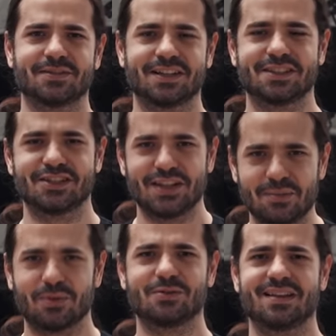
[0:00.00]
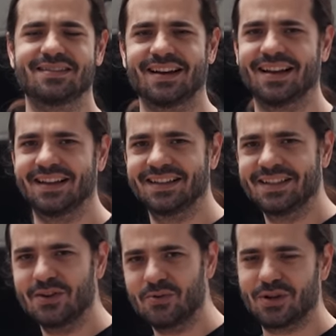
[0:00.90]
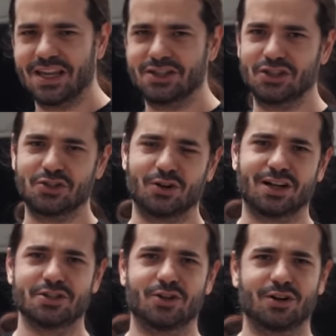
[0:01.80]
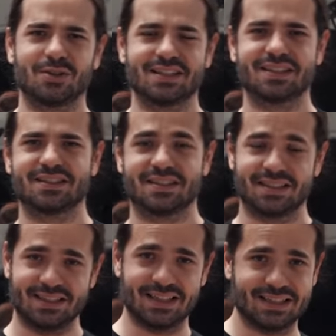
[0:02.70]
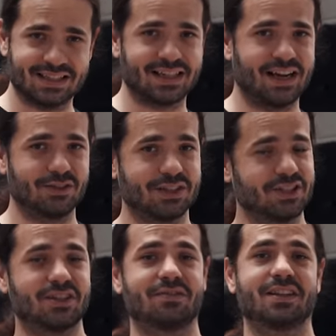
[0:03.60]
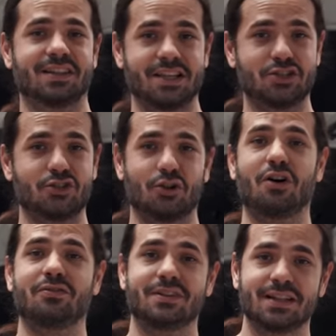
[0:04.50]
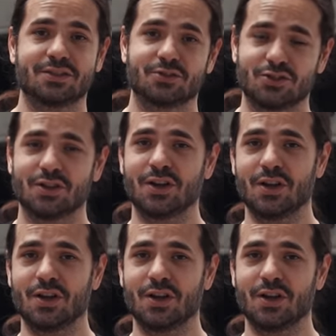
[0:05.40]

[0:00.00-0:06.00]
A gente tem a pronta entrega, um kit de troca de óleo desses, desses carros, a gente está falando aqui de 9 litros,